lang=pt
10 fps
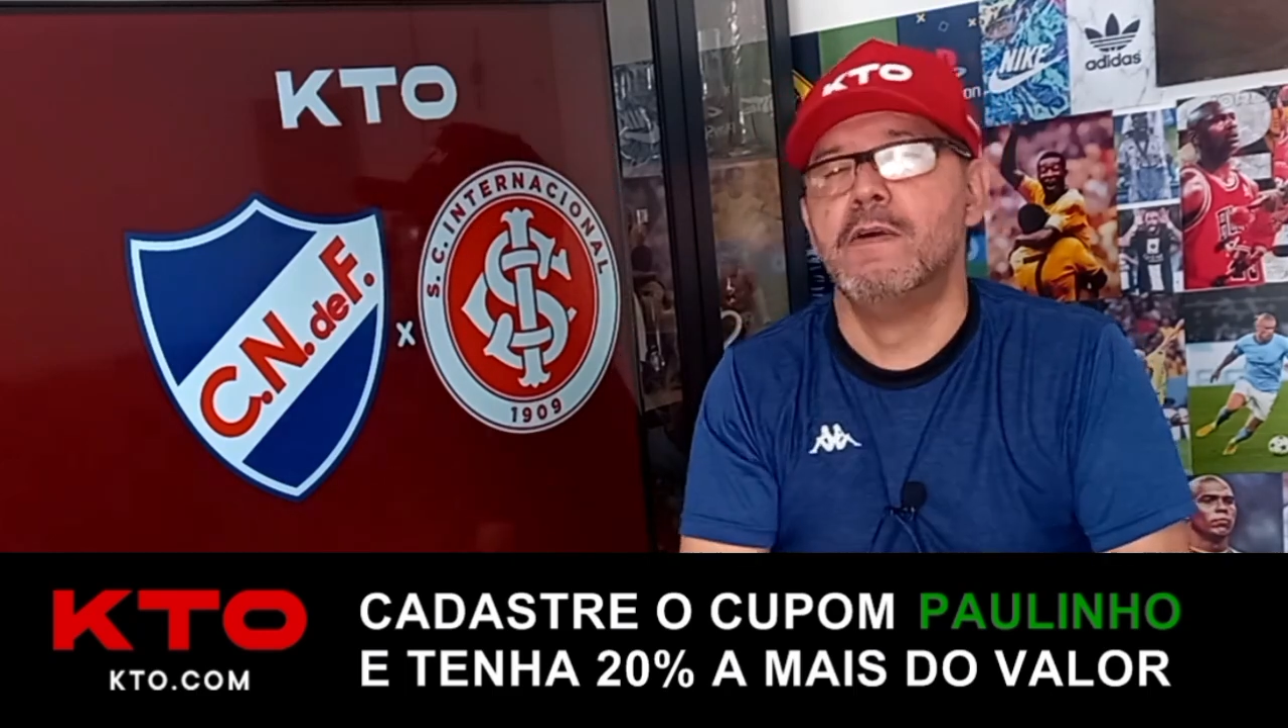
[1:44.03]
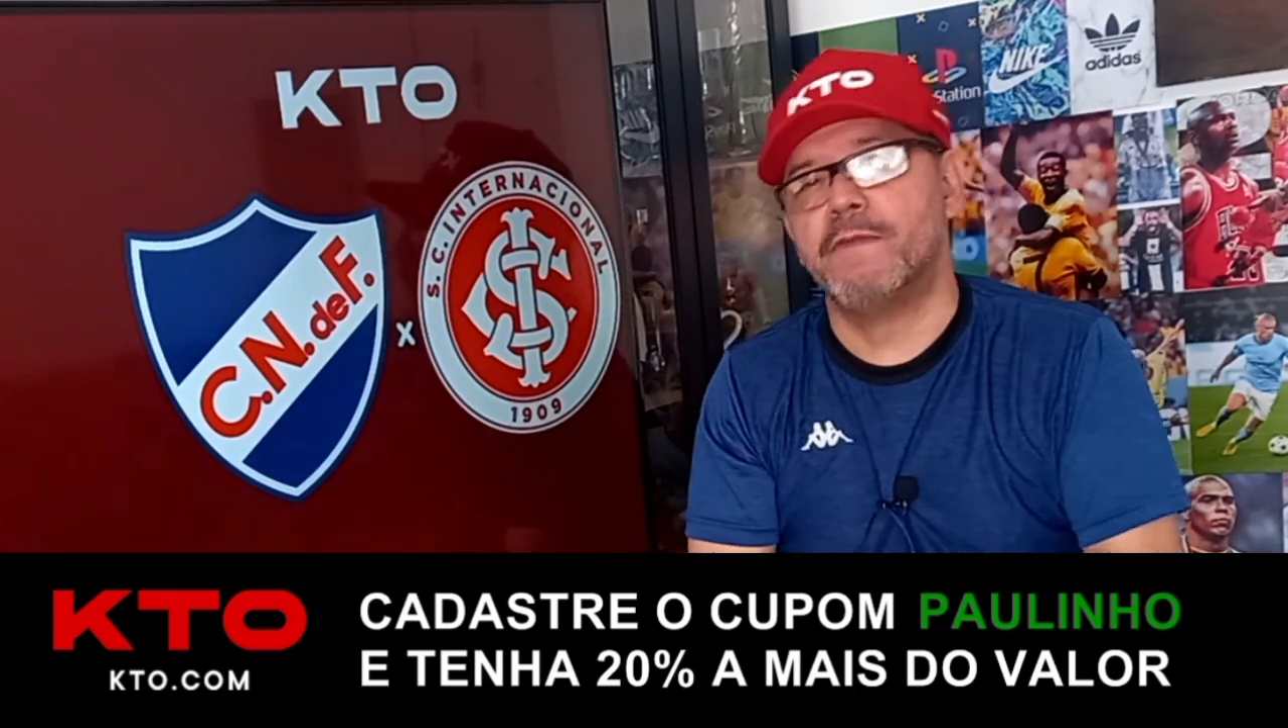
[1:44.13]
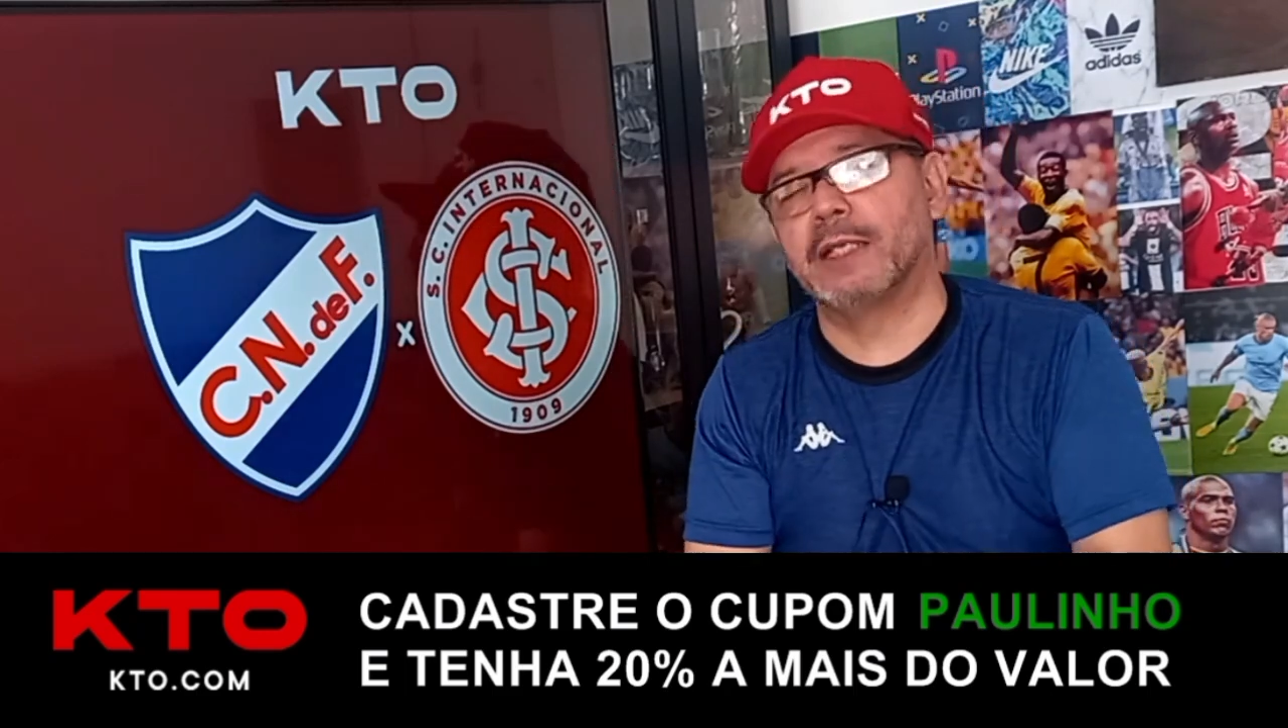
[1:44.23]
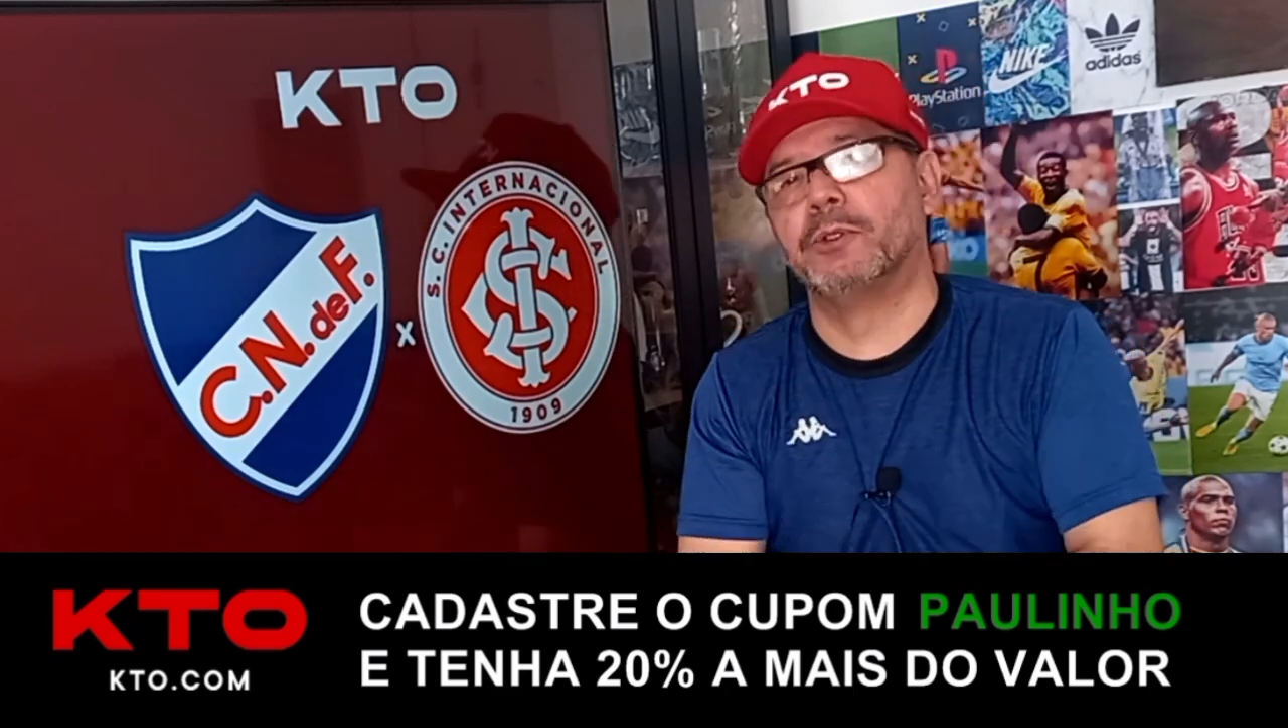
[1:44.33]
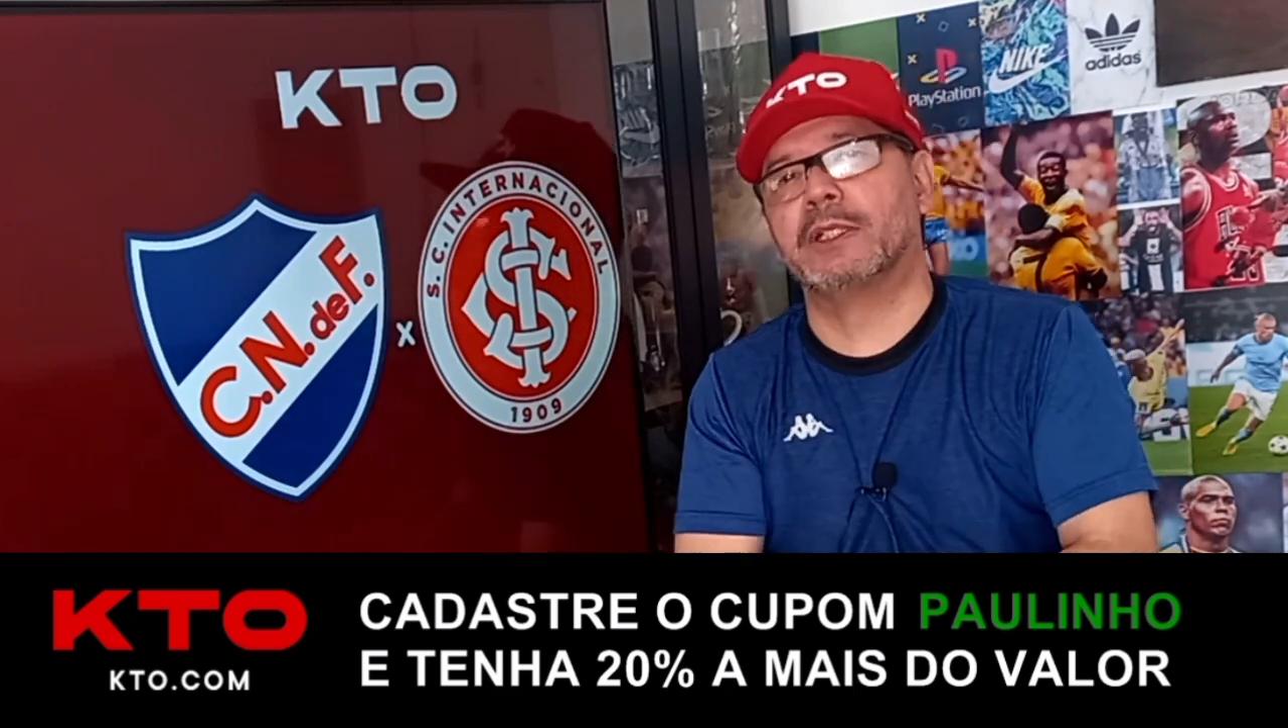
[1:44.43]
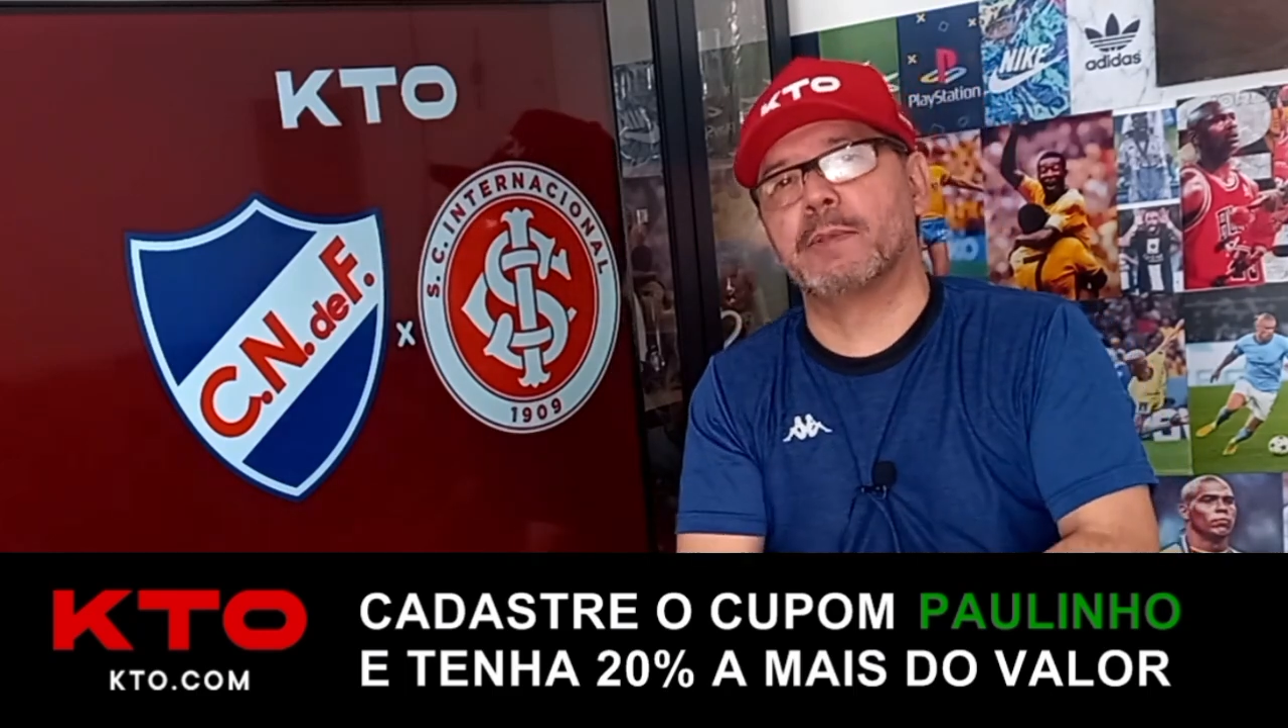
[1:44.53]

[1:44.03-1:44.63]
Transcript: valor